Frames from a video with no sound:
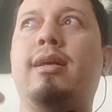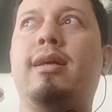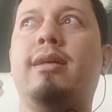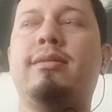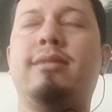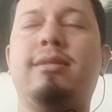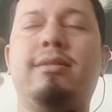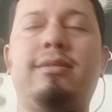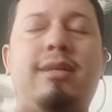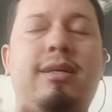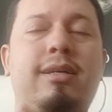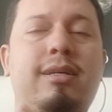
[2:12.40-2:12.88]

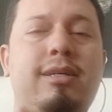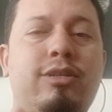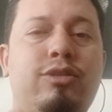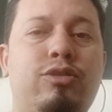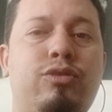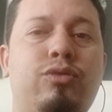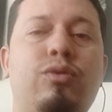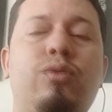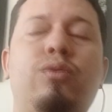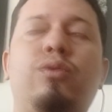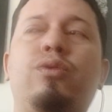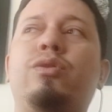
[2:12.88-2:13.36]
essas
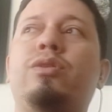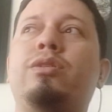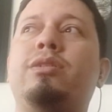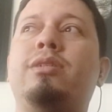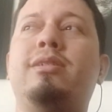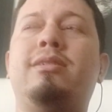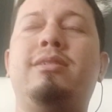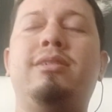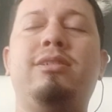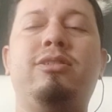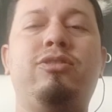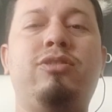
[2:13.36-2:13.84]
agressões,
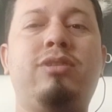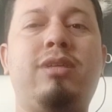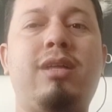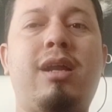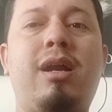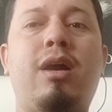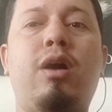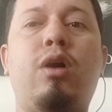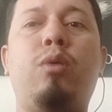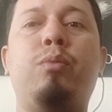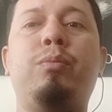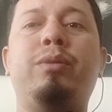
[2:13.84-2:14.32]
esses
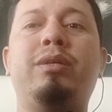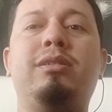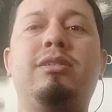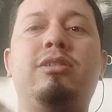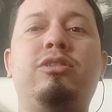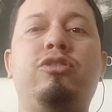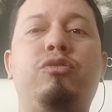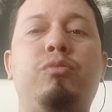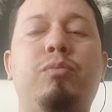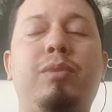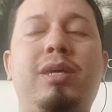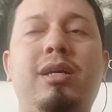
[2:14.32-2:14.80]
traumas,
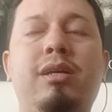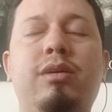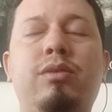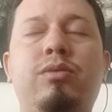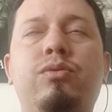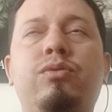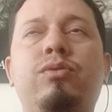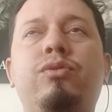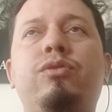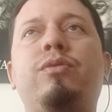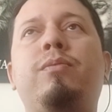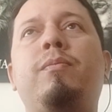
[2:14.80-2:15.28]
esses
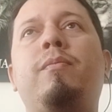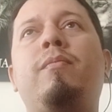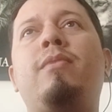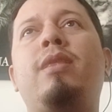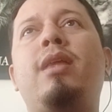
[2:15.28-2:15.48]
medos,